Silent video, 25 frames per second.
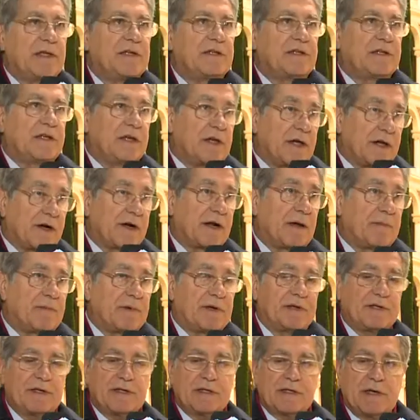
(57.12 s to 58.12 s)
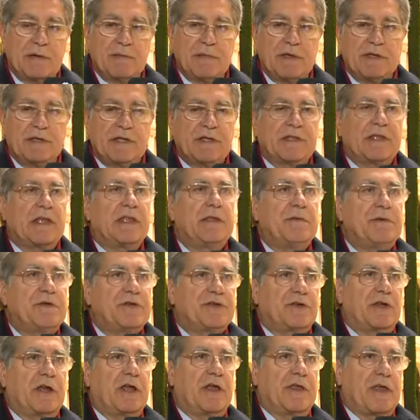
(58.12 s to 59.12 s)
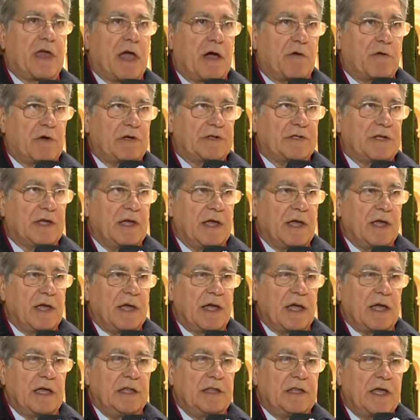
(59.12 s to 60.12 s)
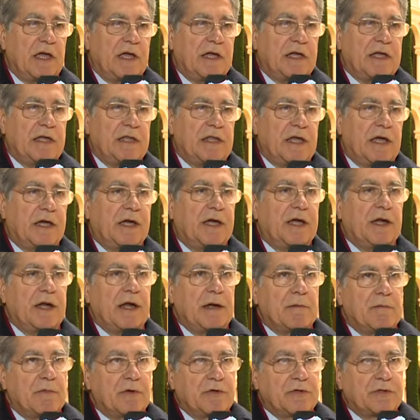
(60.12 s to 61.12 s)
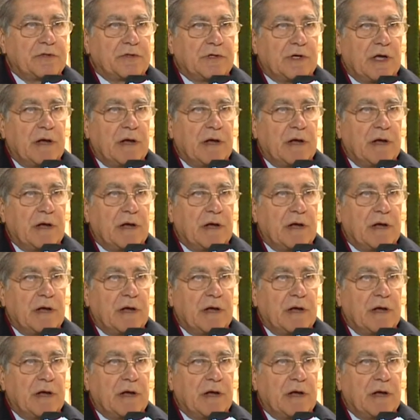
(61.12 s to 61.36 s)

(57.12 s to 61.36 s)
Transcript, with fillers: encierra precisamente esta divisoria de aguas entre quienes creemos